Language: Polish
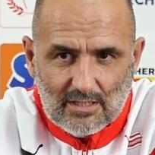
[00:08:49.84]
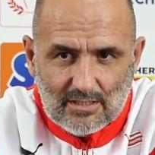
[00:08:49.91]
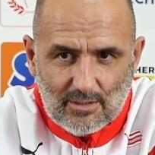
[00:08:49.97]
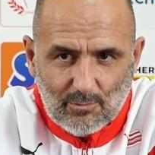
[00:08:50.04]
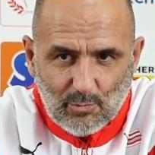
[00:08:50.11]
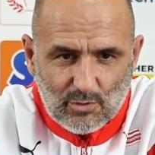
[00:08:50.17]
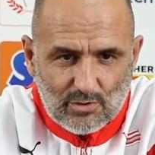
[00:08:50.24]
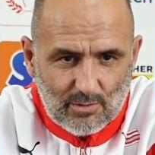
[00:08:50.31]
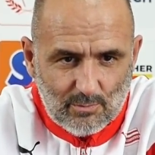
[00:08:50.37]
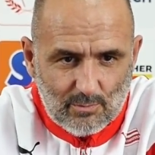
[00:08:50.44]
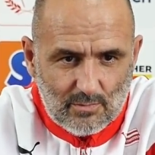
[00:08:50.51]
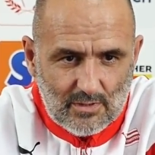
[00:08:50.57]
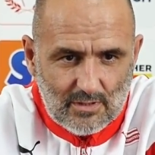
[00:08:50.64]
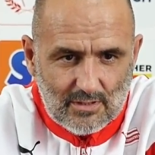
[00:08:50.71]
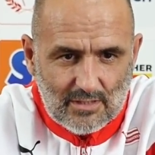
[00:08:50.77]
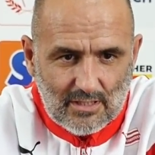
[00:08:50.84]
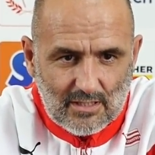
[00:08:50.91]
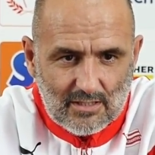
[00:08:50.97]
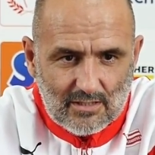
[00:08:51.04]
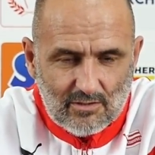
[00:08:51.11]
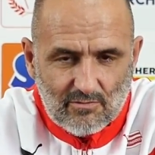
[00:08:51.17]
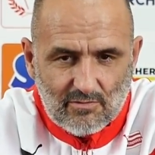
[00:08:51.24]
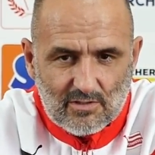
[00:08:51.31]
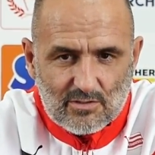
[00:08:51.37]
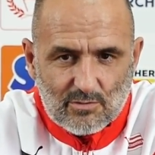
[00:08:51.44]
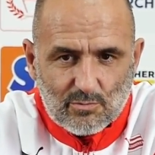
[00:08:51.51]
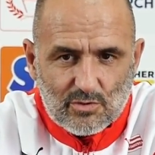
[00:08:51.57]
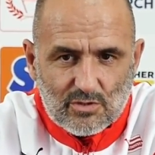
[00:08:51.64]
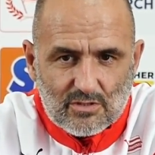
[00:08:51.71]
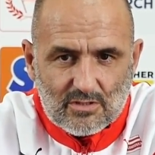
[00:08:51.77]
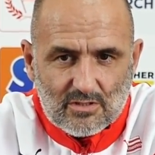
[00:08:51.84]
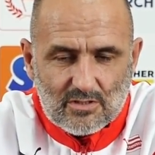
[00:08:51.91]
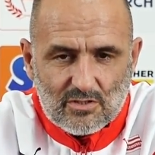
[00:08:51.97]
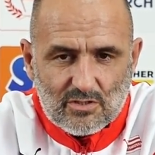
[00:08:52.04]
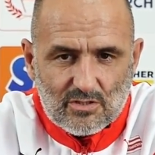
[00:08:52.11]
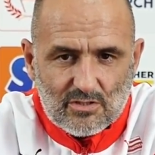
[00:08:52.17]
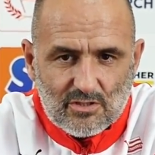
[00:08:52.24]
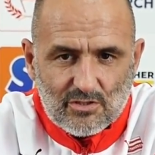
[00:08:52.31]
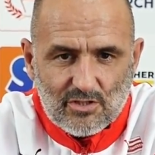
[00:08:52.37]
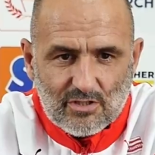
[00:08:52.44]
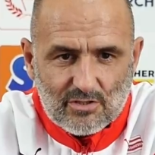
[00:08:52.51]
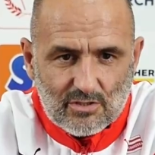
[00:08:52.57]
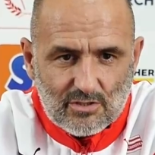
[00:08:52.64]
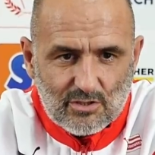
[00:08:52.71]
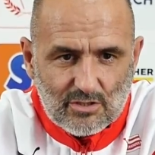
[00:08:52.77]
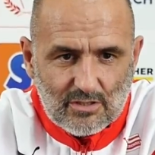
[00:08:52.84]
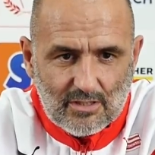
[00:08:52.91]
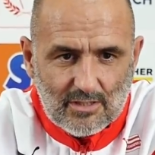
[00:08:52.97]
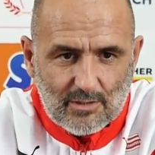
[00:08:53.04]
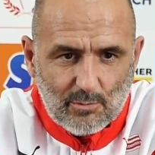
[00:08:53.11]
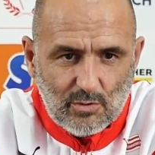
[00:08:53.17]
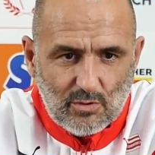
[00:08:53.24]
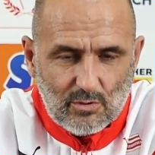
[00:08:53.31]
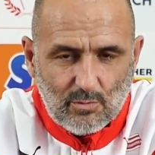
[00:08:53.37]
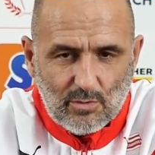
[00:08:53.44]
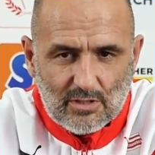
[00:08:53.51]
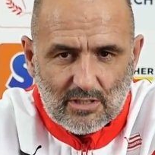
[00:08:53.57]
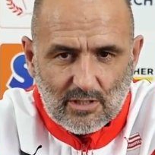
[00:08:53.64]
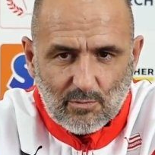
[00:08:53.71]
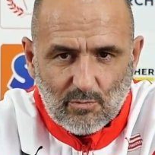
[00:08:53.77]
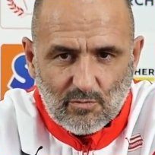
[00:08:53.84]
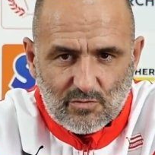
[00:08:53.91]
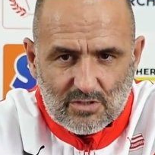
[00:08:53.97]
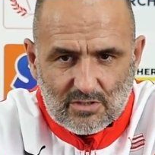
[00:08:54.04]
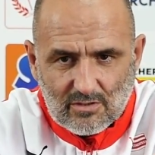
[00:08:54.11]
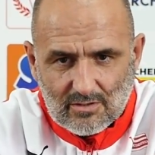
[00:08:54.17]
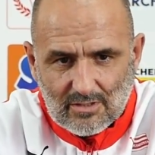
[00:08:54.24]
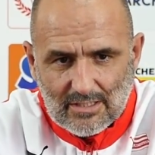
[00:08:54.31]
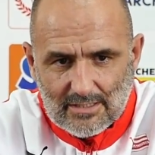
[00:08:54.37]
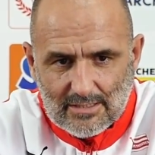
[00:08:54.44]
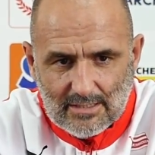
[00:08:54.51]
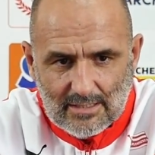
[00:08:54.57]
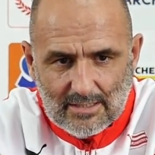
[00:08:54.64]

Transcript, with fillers: i potem y, nagle nie wiedzą, czy, czy się cieszyć, czy nie, bo, bo jednak mimo wszystko, no ale